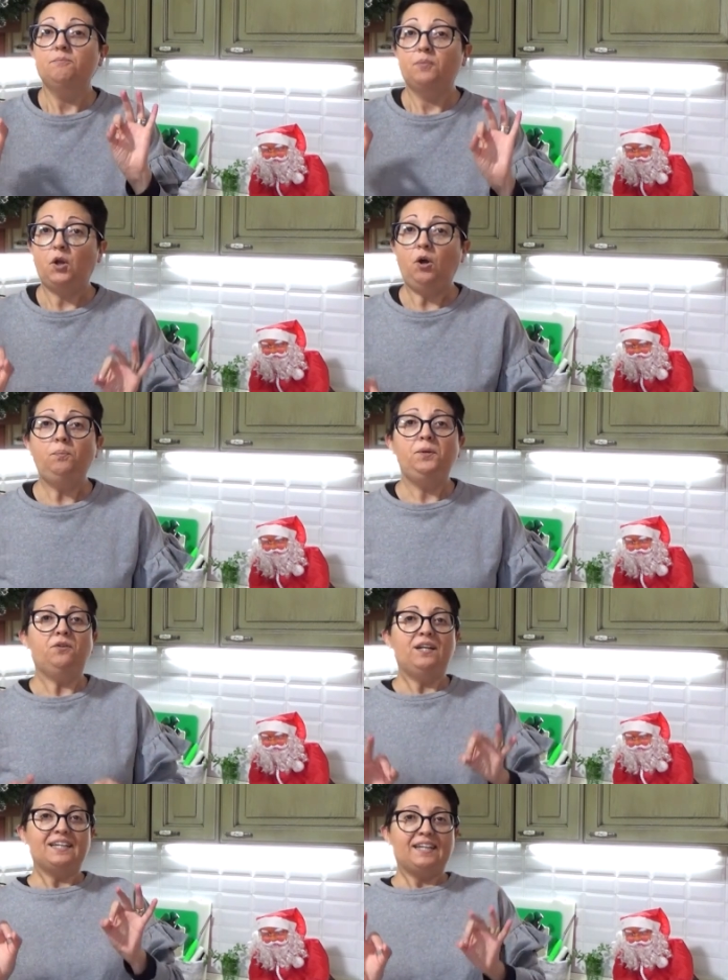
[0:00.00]

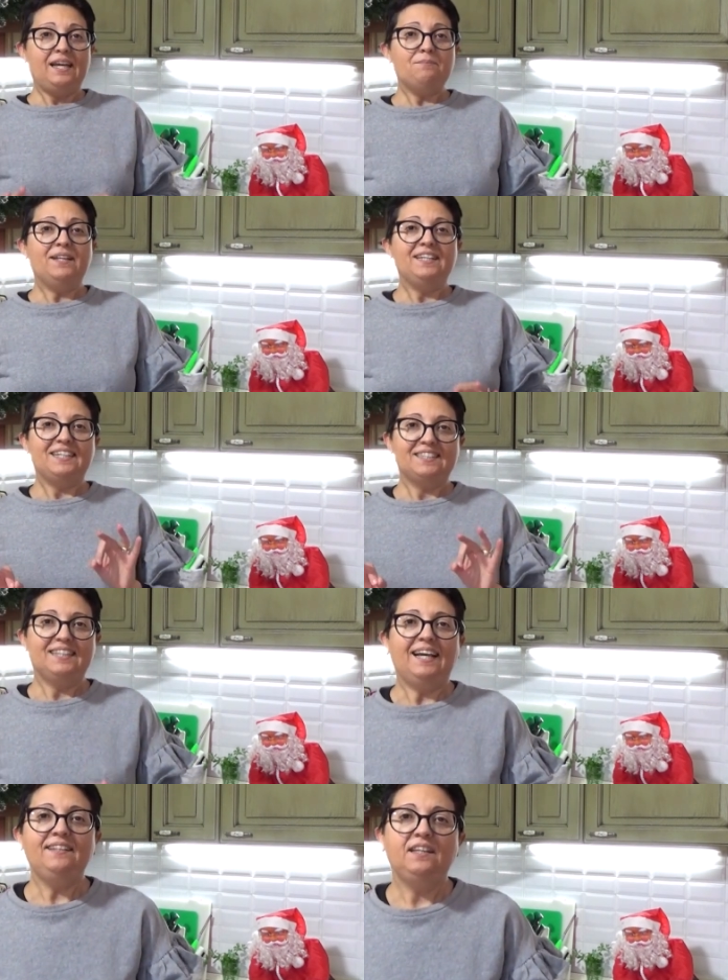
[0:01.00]
Proprio la crema di
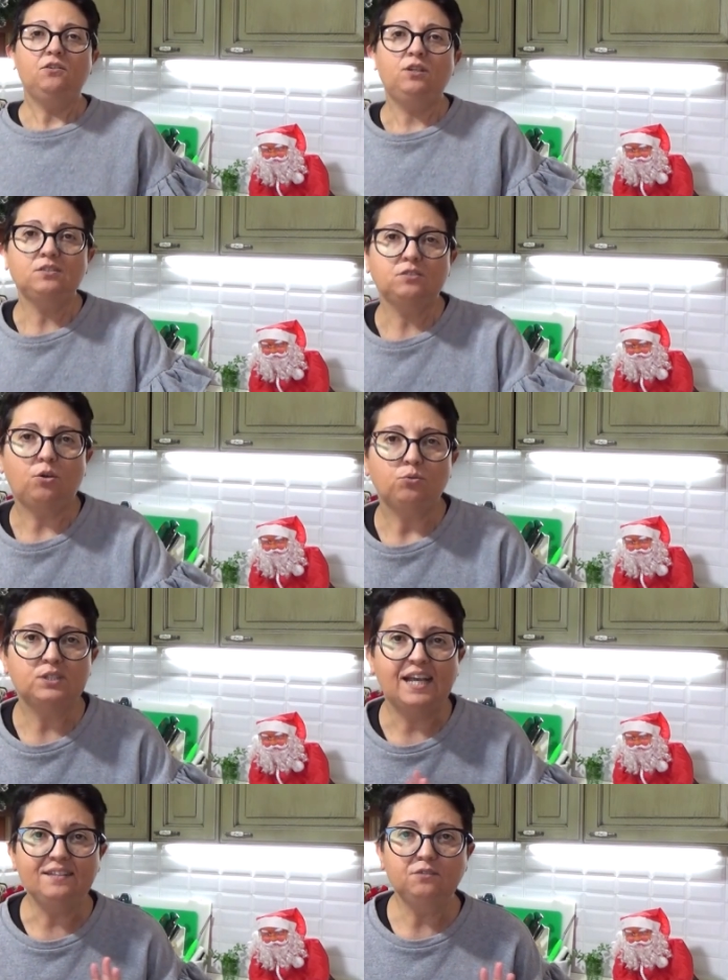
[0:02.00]
castagne io la sto
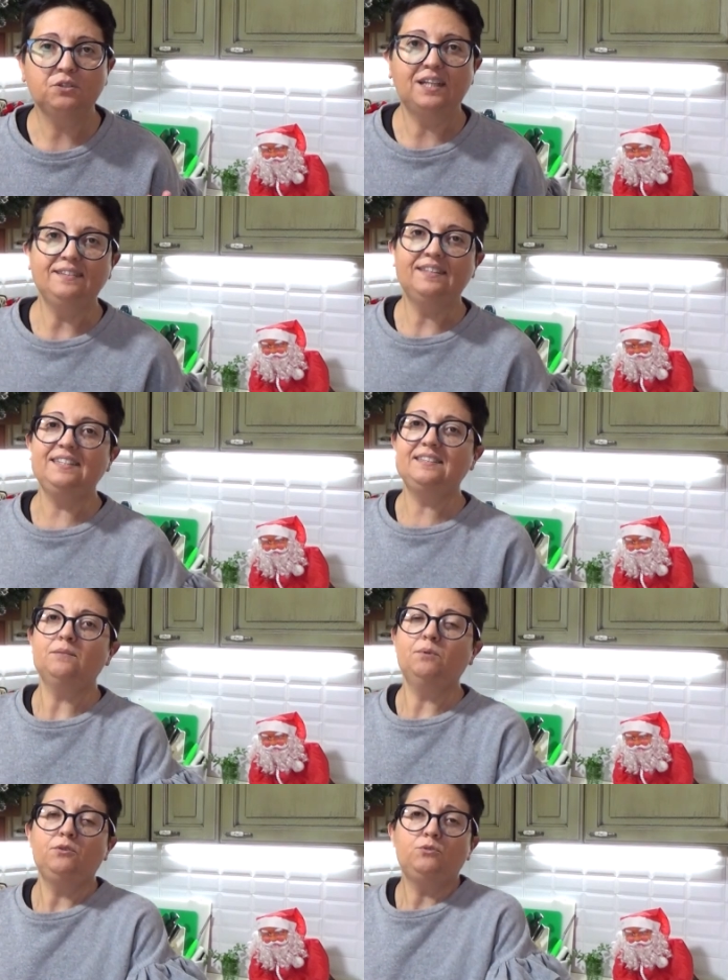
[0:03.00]
usando
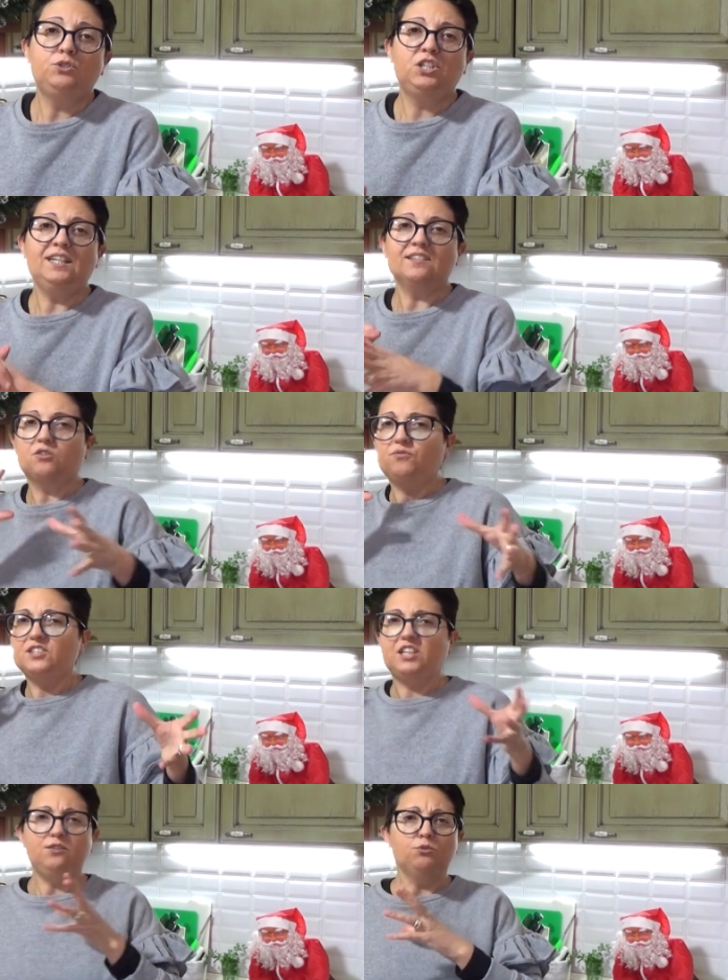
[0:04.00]
tantissimo in cucina, sto
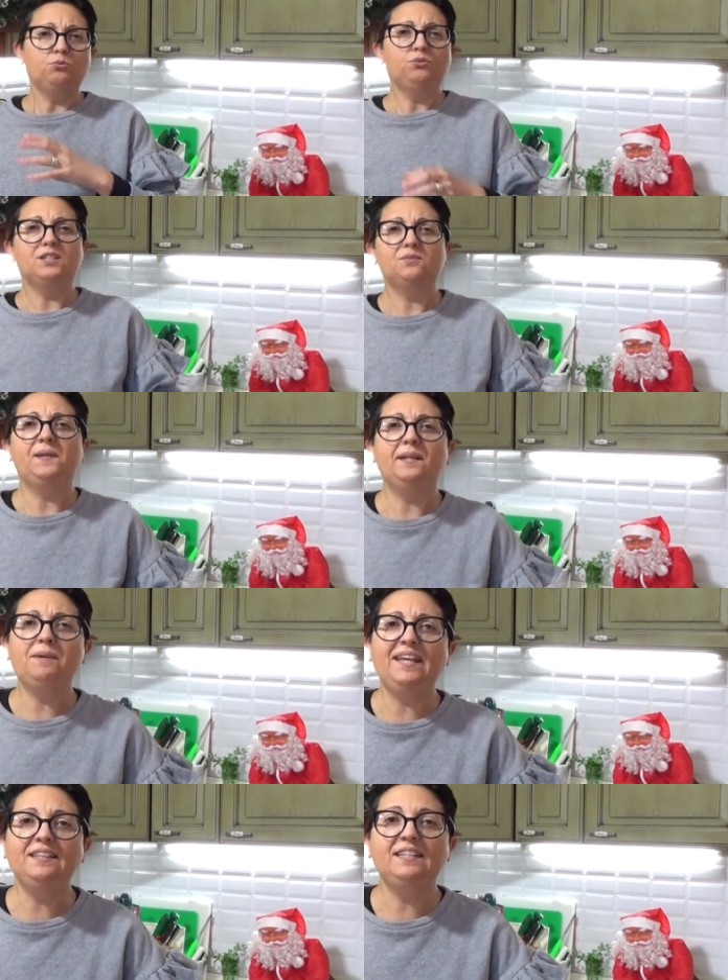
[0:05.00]
facendo tutti
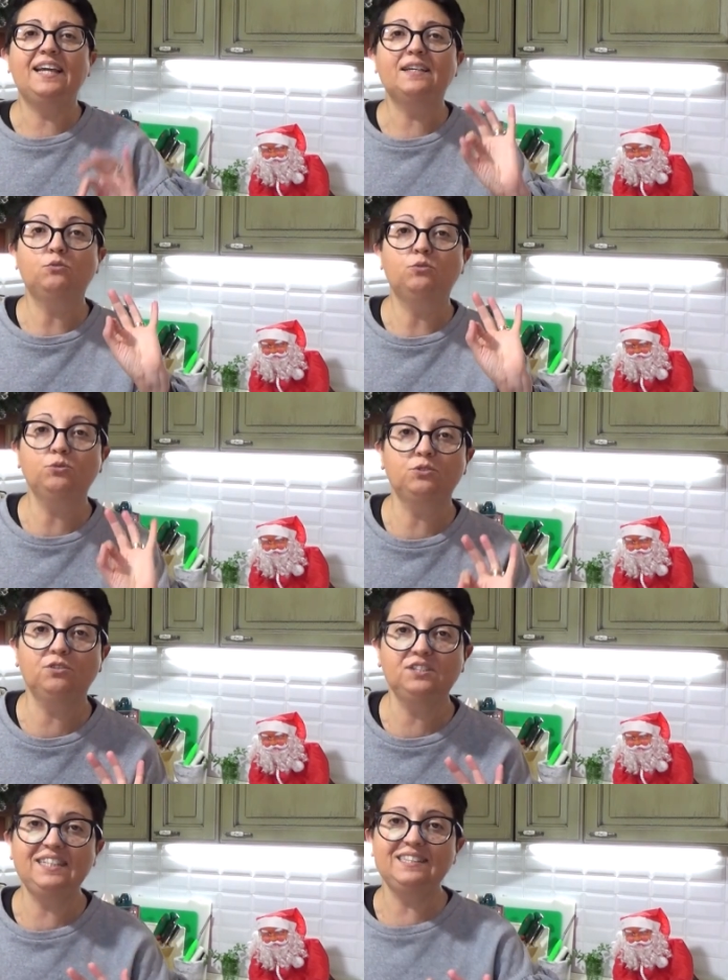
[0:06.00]
esperimenti, è
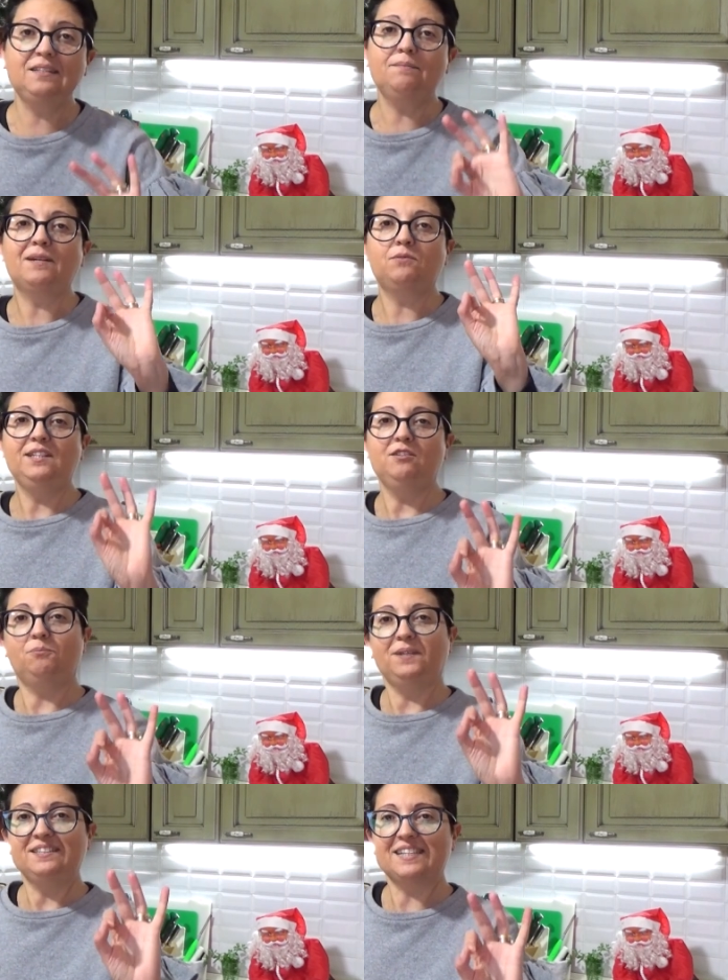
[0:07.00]
gustosissima, quindi ho
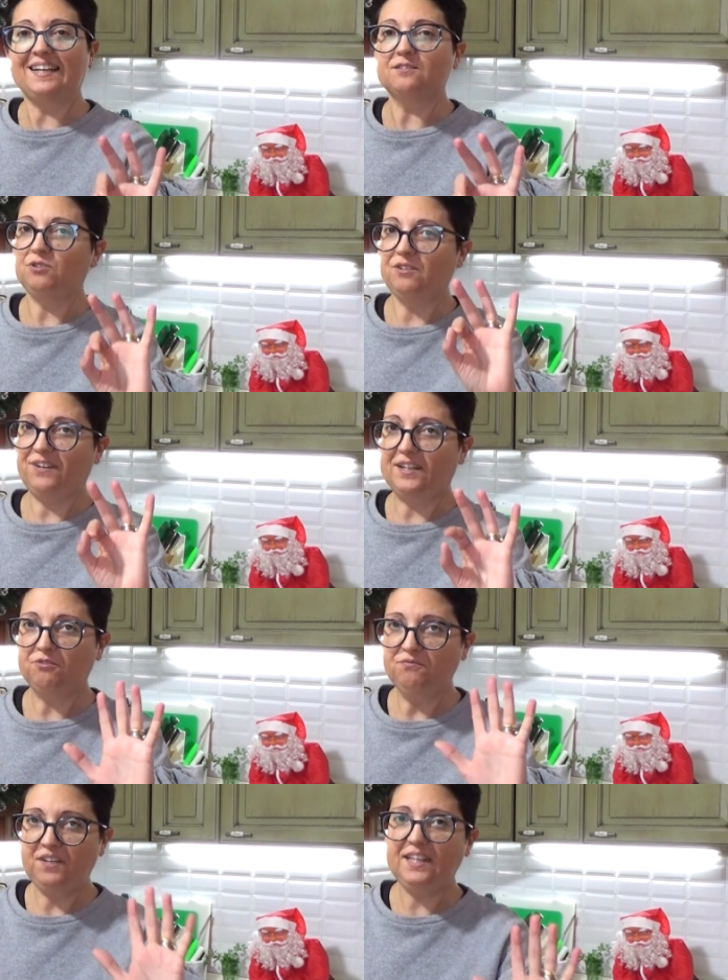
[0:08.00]
pensato di fare
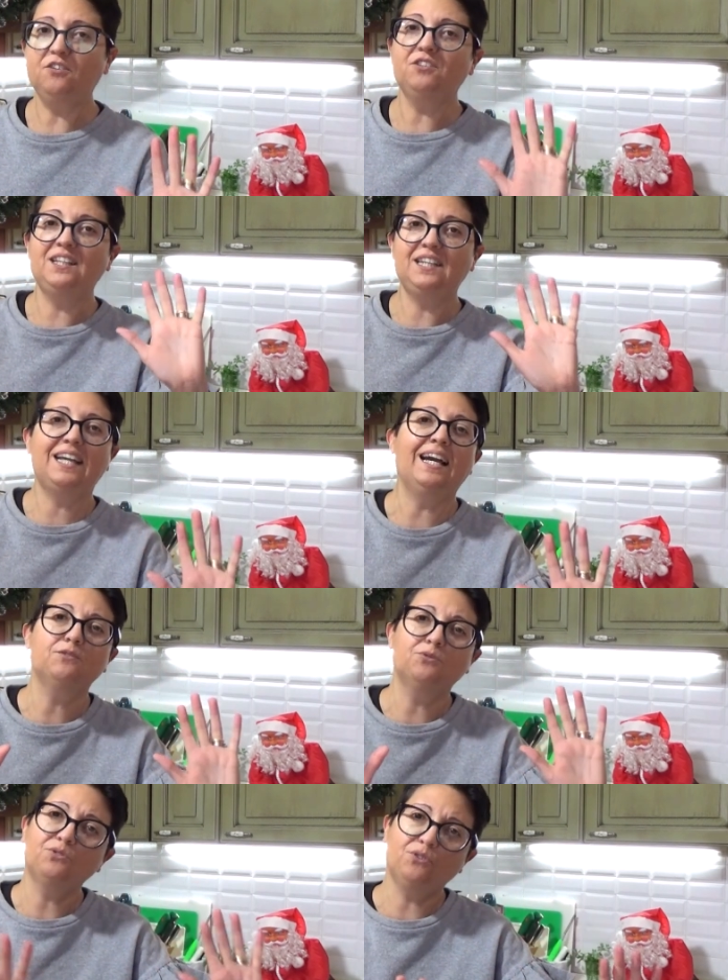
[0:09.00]
un video
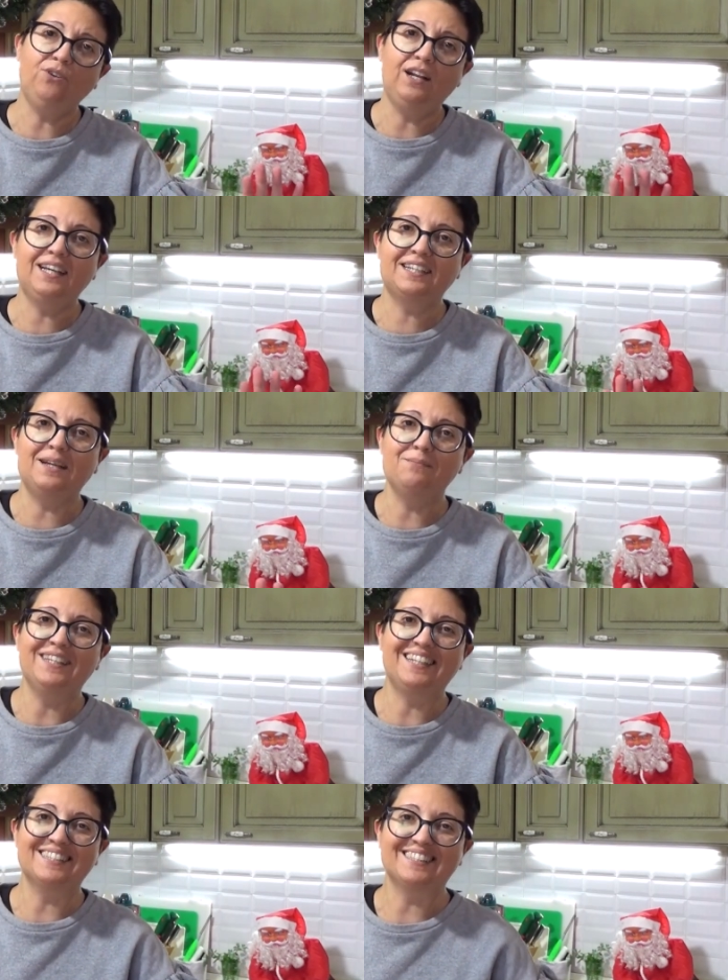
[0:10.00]
dedicato solo alla crema
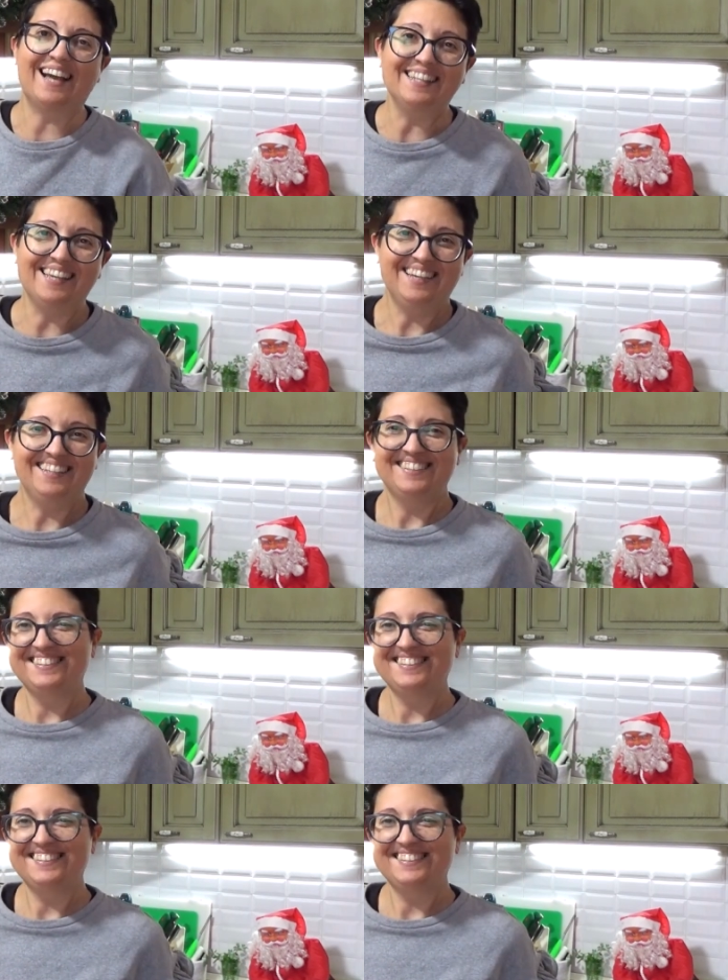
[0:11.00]
di castagne.